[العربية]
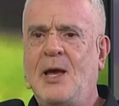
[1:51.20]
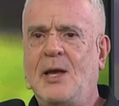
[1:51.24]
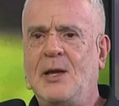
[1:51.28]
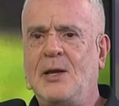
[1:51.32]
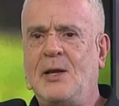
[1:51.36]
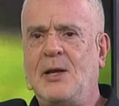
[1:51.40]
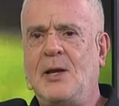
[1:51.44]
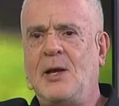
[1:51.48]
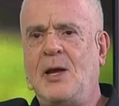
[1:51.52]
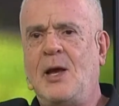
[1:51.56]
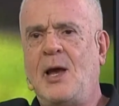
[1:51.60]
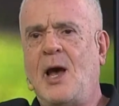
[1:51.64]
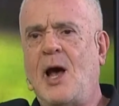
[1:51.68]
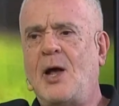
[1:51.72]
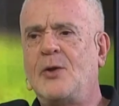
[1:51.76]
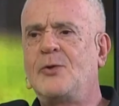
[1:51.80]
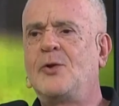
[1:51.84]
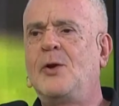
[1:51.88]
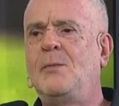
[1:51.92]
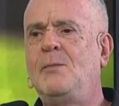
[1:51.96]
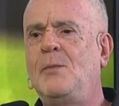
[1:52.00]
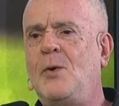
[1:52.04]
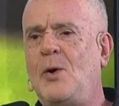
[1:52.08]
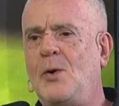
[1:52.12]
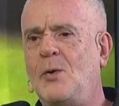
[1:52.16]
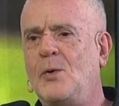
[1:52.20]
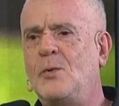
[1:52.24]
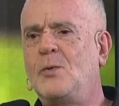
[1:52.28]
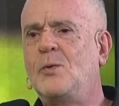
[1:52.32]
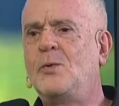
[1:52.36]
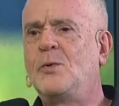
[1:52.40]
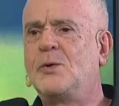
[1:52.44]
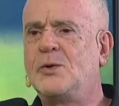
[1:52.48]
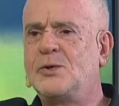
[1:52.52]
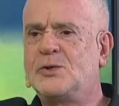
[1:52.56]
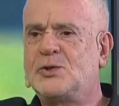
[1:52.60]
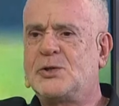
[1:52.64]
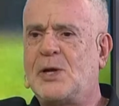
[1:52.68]
لهضم إيه،
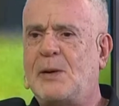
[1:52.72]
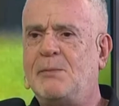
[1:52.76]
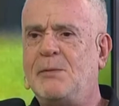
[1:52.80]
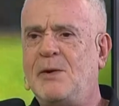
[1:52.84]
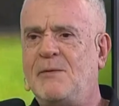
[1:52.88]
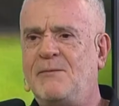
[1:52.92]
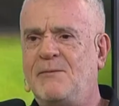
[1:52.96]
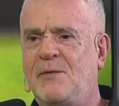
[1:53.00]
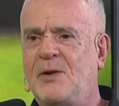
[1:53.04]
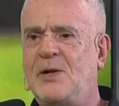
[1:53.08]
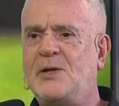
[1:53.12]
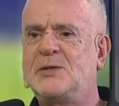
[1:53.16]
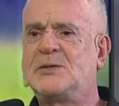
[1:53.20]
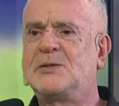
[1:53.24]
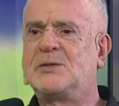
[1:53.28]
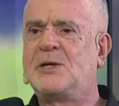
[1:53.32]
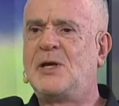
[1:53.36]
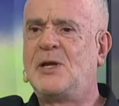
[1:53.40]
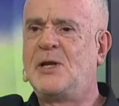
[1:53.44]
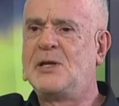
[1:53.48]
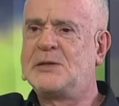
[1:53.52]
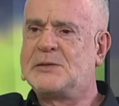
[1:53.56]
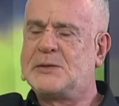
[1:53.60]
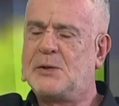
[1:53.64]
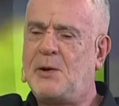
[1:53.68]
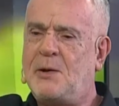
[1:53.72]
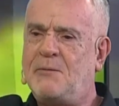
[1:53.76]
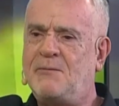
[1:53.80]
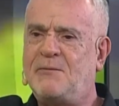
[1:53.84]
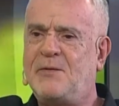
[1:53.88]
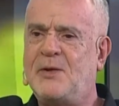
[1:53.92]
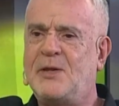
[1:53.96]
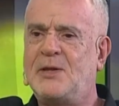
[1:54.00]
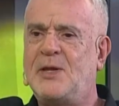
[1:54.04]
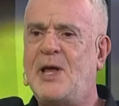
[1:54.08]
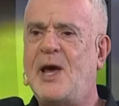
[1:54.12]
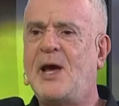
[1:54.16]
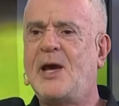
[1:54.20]
حقوق الشعب الفلسطيني سواء
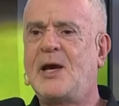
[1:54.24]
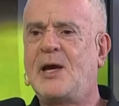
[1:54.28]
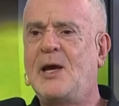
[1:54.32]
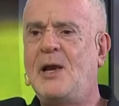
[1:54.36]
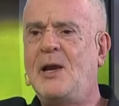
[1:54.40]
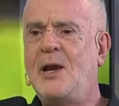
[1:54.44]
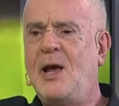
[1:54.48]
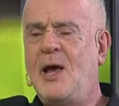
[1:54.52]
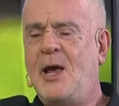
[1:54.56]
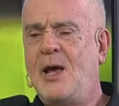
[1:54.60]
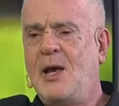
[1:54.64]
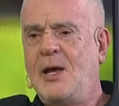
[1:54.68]
في الداخل